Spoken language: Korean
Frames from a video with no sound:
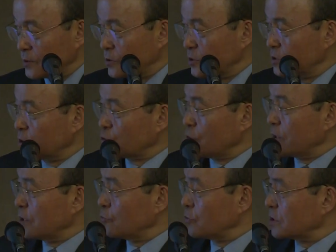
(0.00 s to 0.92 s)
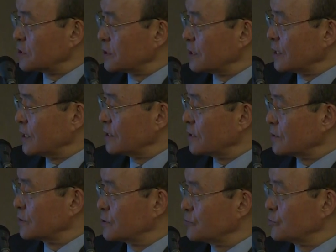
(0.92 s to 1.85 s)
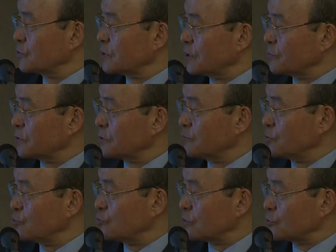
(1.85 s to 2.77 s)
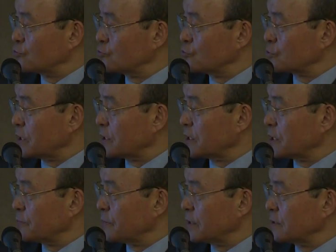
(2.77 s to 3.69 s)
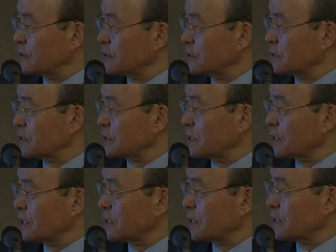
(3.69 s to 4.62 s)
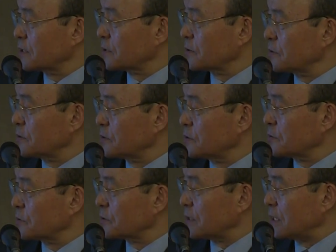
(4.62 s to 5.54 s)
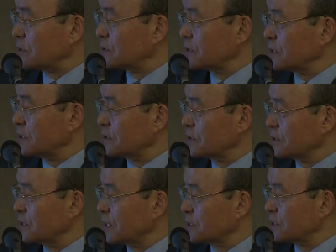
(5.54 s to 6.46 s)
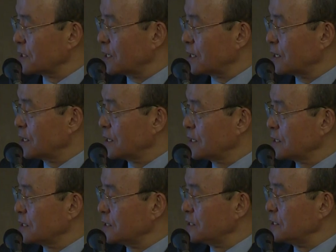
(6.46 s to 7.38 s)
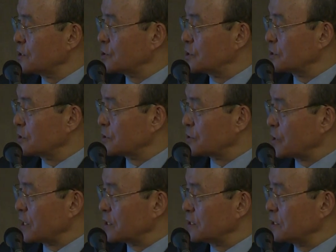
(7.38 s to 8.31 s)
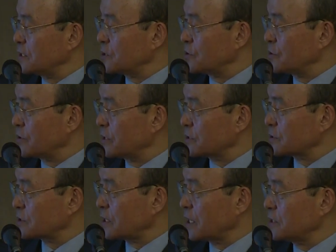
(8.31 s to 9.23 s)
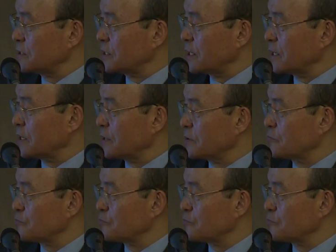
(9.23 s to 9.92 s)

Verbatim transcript: 그런데 또 하나 우리가 생각해야 될 것은 뭐냐면 미국과 중국 사이에만 이렇게 갈등이 있는 게 아니라 이, 기, 이 기회 사이에